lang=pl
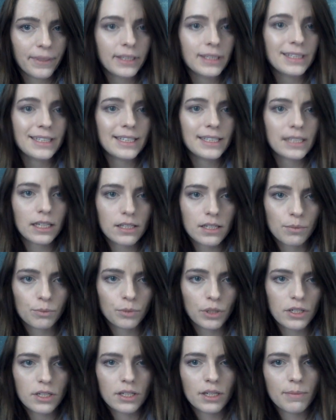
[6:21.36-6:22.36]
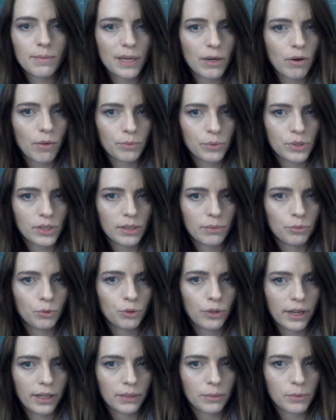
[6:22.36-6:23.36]
Zaznaczam tutaj, że nie miałam
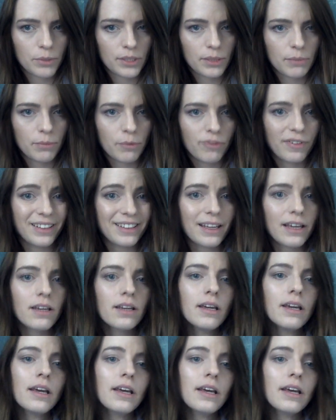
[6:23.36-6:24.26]
dostępu do akt postępowania.